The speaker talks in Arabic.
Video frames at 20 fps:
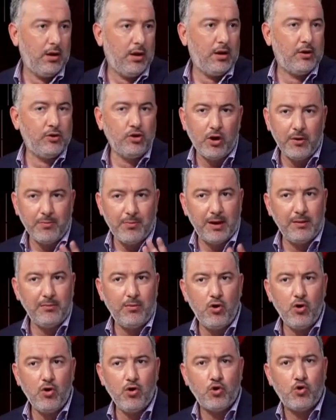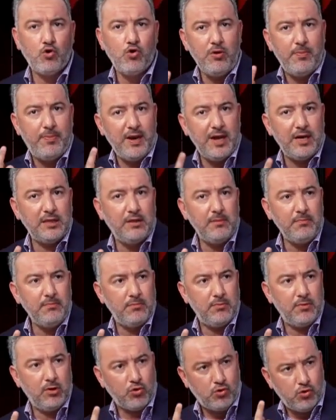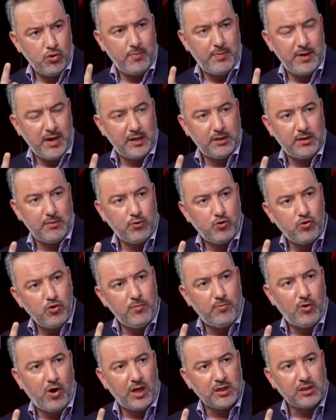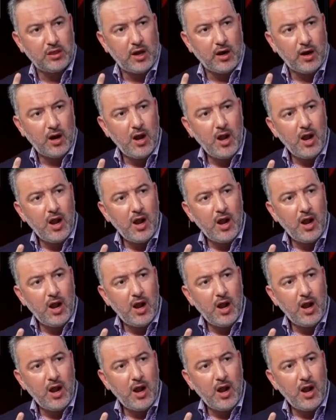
نورمالمون كل بنادم كل بنادم كل مؤطر